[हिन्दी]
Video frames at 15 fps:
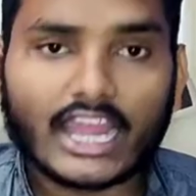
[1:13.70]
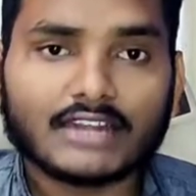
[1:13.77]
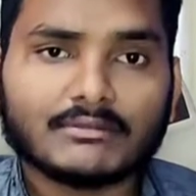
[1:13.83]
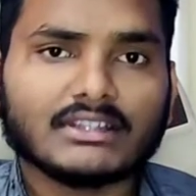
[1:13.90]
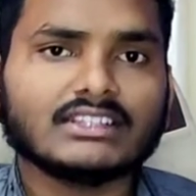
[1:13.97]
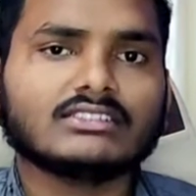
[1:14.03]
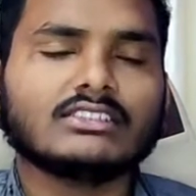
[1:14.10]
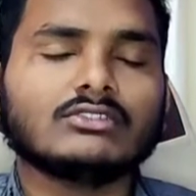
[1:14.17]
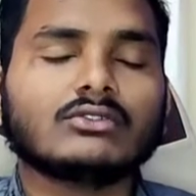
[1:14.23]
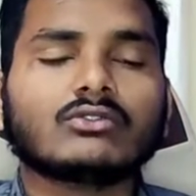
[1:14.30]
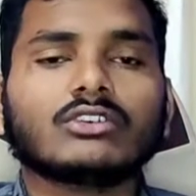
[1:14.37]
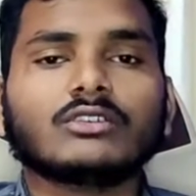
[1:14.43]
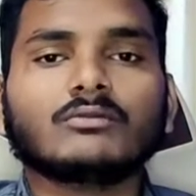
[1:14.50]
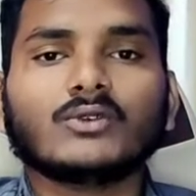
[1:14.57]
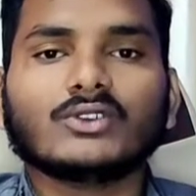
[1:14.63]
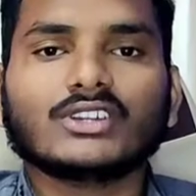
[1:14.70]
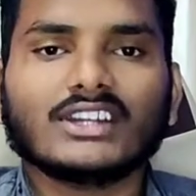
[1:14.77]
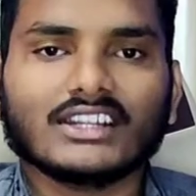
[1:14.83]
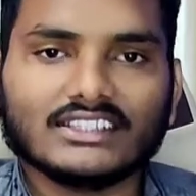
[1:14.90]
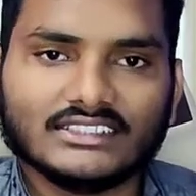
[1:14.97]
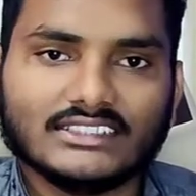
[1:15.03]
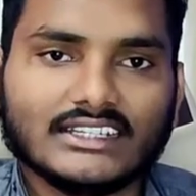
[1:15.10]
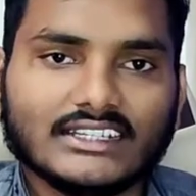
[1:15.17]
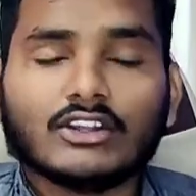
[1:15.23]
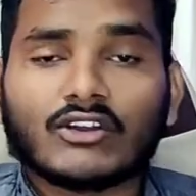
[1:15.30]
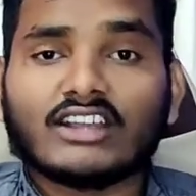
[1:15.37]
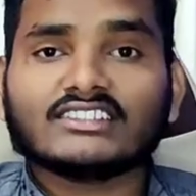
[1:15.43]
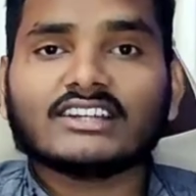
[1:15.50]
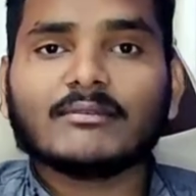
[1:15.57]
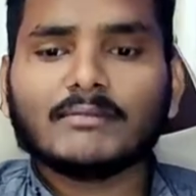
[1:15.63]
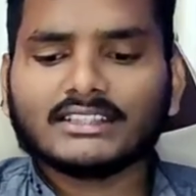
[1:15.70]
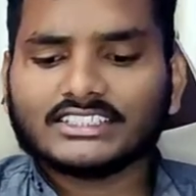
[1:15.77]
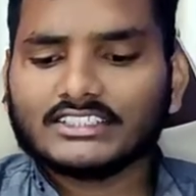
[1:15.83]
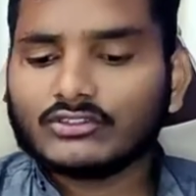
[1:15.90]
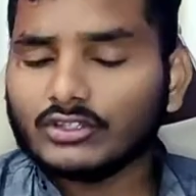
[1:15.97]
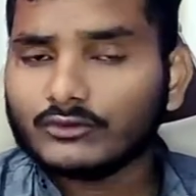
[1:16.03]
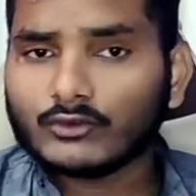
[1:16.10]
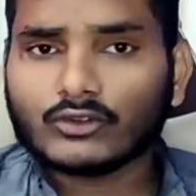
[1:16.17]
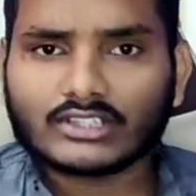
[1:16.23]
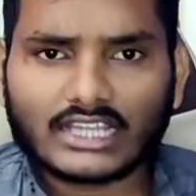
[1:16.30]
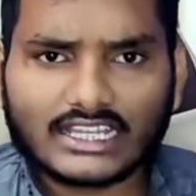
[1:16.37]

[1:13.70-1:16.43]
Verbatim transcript: मैंने तीनों को ही बूट कर लिया है no अब मैं तीनों ही फोन का